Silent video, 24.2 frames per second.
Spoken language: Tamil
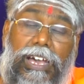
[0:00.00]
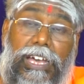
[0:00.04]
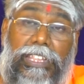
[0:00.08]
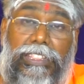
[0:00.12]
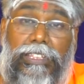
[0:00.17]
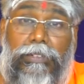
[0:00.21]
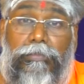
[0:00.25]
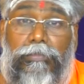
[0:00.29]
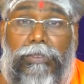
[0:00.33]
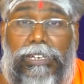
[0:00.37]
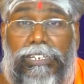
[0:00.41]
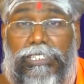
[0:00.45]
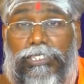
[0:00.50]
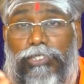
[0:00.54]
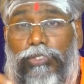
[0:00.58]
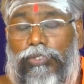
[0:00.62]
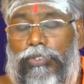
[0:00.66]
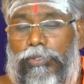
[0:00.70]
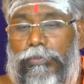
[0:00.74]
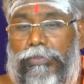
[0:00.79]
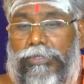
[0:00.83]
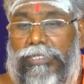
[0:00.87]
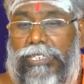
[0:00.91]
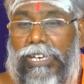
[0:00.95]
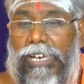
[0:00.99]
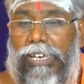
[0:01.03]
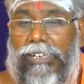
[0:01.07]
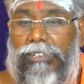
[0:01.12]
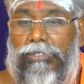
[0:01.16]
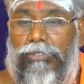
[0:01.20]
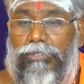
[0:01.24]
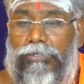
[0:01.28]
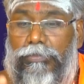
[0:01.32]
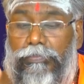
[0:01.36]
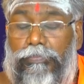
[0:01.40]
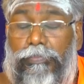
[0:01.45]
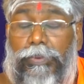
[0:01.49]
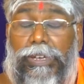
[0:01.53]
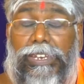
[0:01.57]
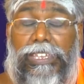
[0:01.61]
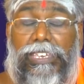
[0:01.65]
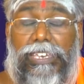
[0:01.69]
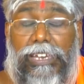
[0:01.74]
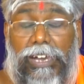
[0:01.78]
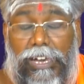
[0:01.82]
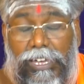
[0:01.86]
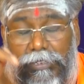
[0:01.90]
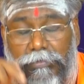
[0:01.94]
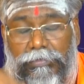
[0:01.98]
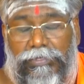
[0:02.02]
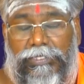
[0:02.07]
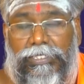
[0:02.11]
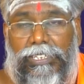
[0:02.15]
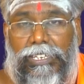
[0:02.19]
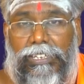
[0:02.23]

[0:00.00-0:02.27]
அந்த மருத்துவம் சார்ந்தும் பரிகாரம்